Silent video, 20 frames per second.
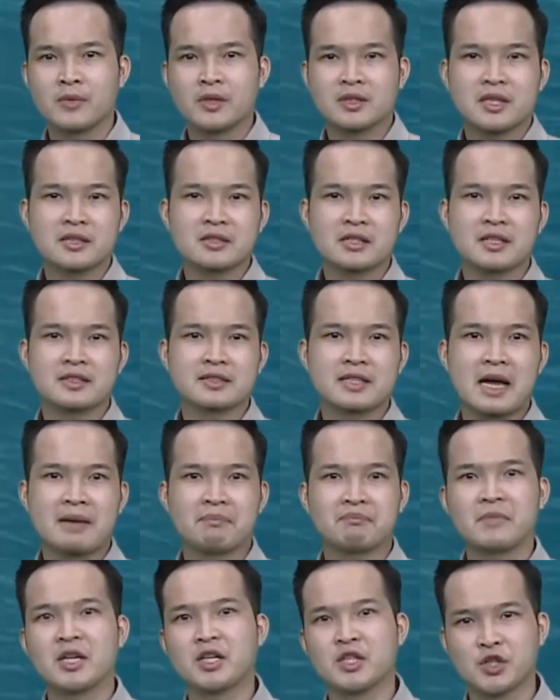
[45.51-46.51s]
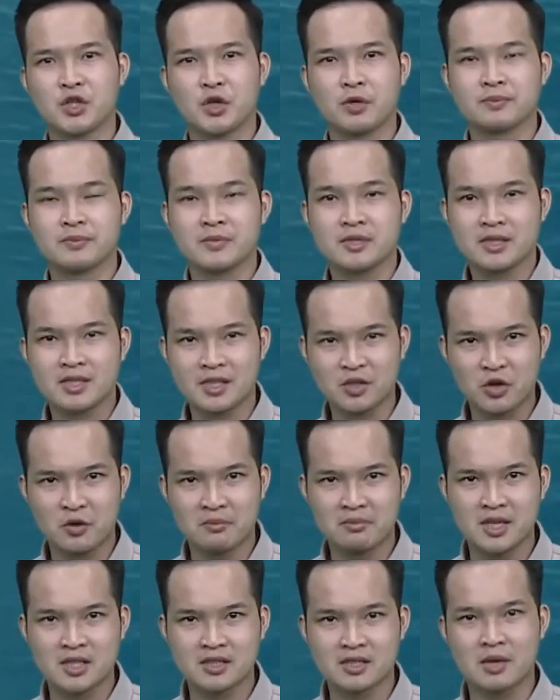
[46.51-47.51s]
các tỉnh Nam miền Trung sẽ có
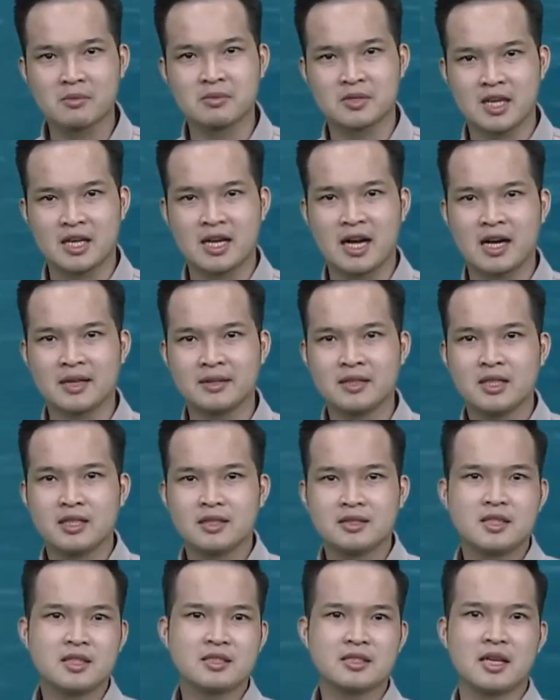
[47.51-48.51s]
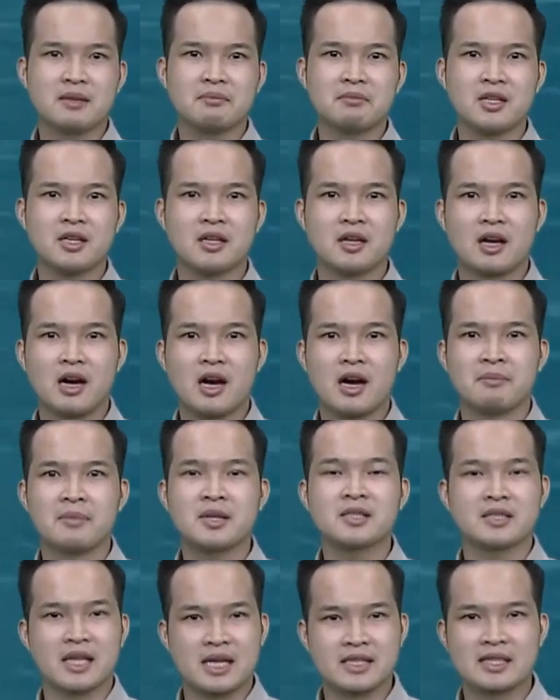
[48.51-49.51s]
mưa rông trở lại, nhưng diện mưa ở
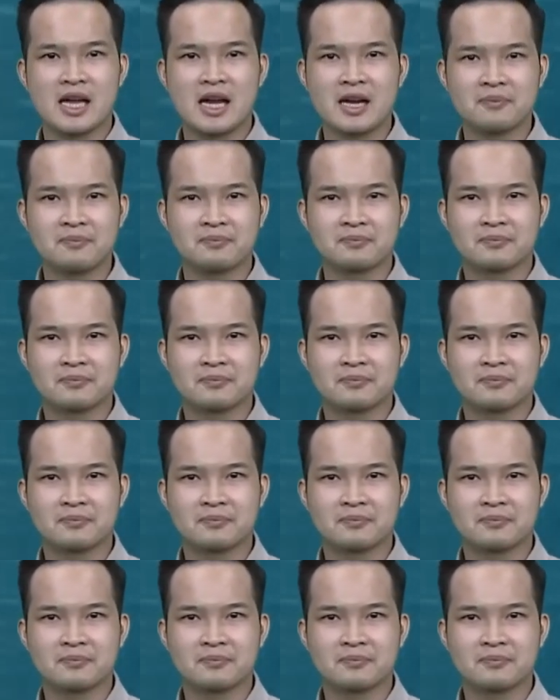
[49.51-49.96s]
mức rải rác.